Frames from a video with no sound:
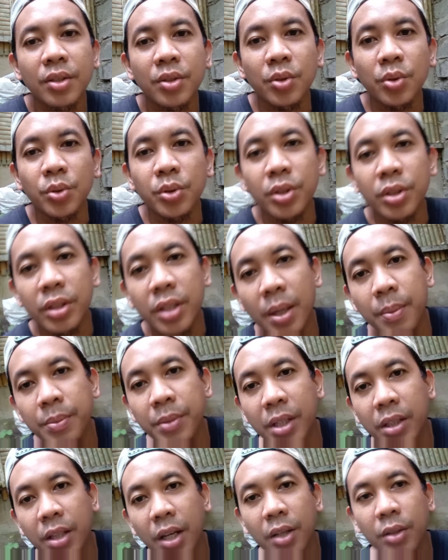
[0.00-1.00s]
so yung time
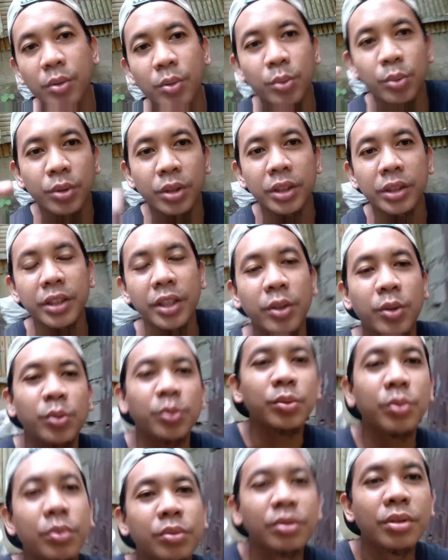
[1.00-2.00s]
check tayo
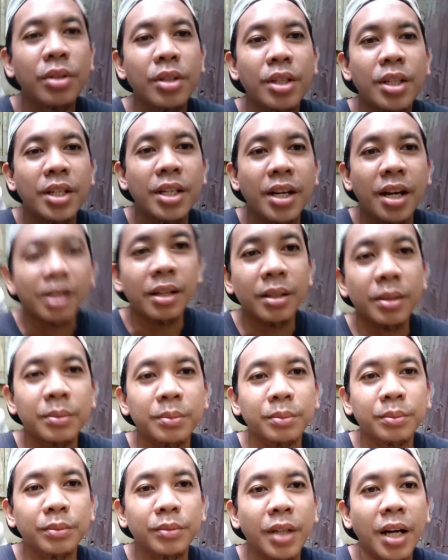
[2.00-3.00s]
2.32
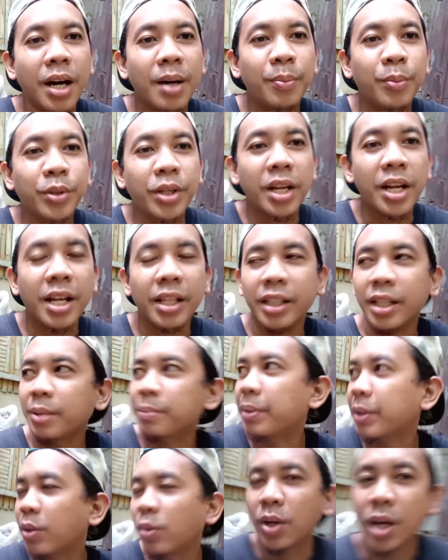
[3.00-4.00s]
um, hapon na natin
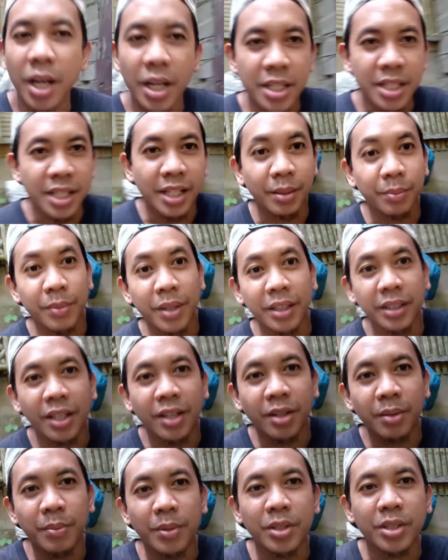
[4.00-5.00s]
napatuka kasi nagdag vlog
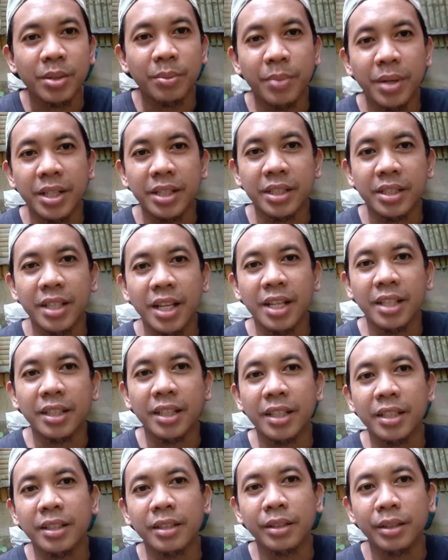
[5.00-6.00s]
tayo about sa bike
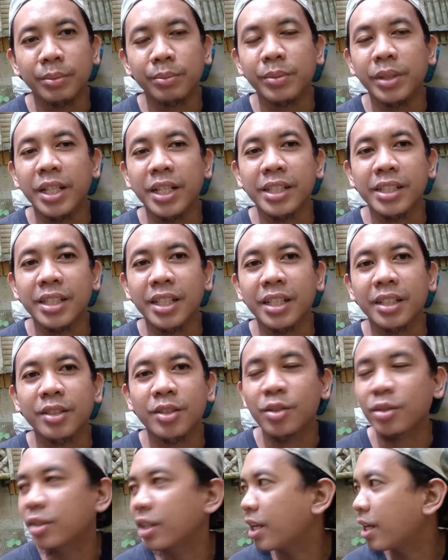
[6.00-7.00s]
natin check
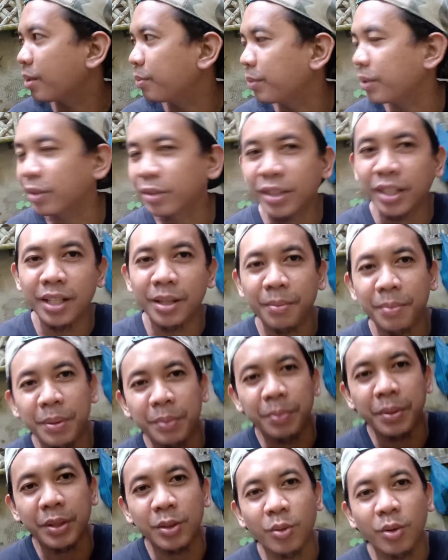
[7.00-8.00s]
so tinahimin ko din na
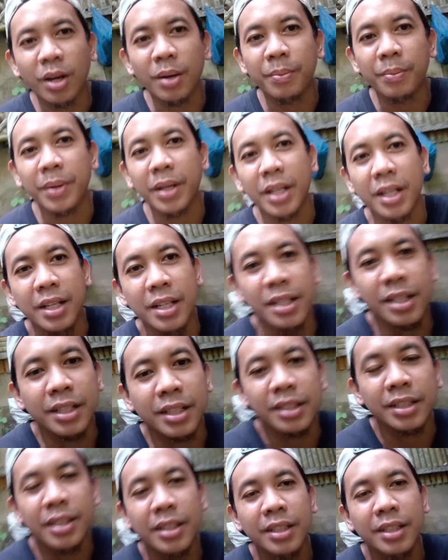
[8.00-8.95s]
pagpatuka para